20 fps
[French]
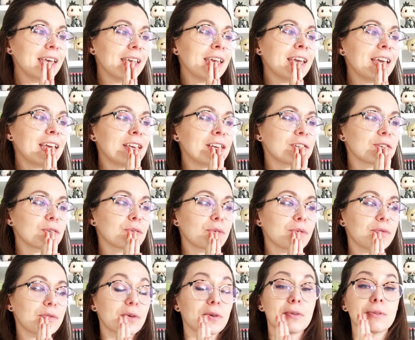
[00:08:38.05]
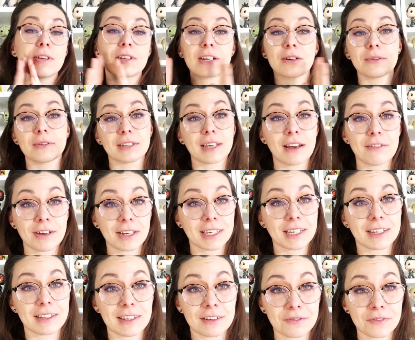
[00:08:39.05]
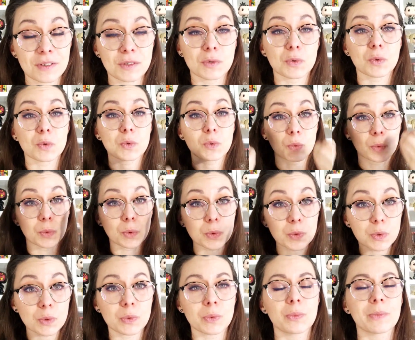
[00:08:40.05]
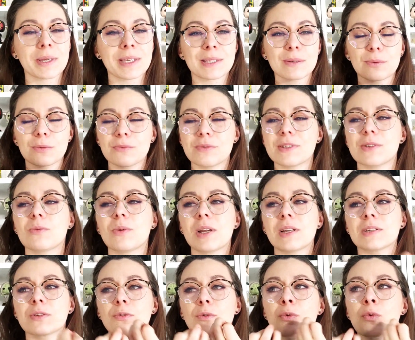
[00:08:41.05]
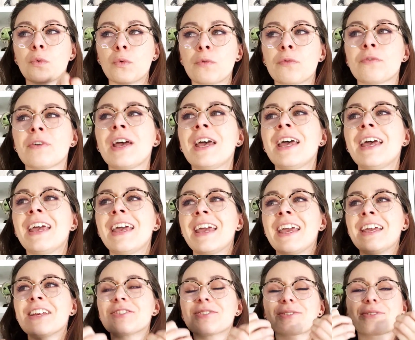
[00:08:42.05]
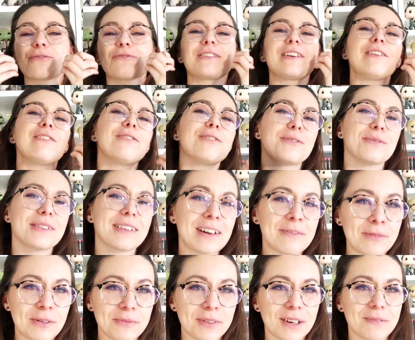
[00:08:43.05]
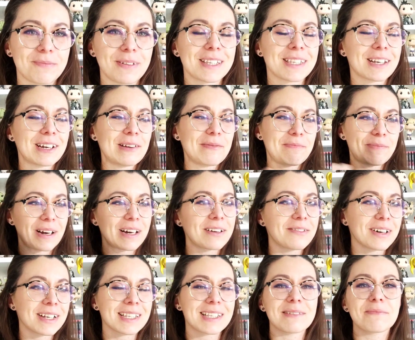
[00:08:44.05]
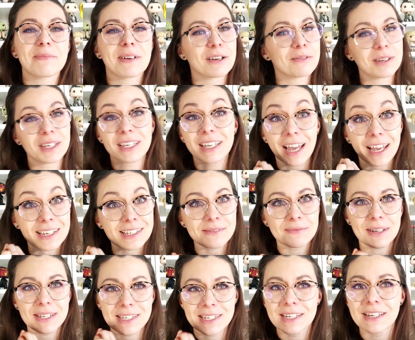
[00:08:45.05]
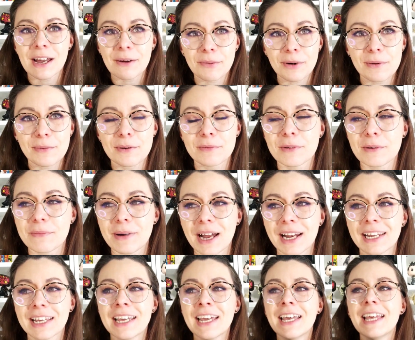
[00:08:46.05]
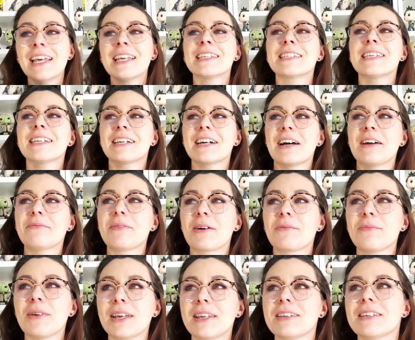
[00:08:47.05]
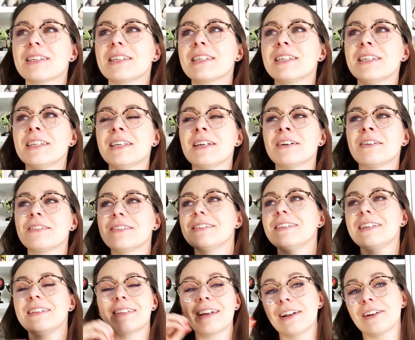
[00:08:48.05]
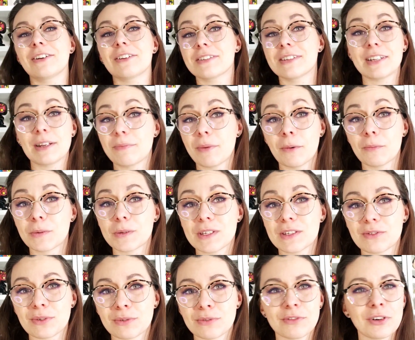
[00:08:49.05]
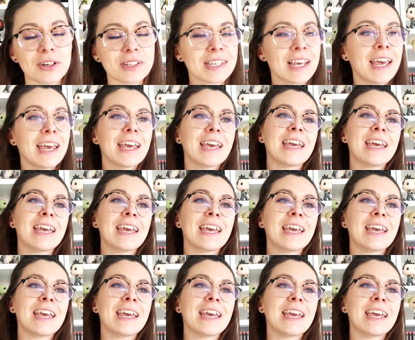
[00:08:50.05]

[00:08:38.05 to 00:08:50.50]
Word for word: Et je trouve que déjà le travail qui a été fait sur son costume et son visuel sont ouf. Et je trouve qu'il le joue tellement bien parce que le pingouin, c'est pas un mec charismatique à proprement parler, c'est quand même un mec qui euh, détale quand il n'est pas en position de force.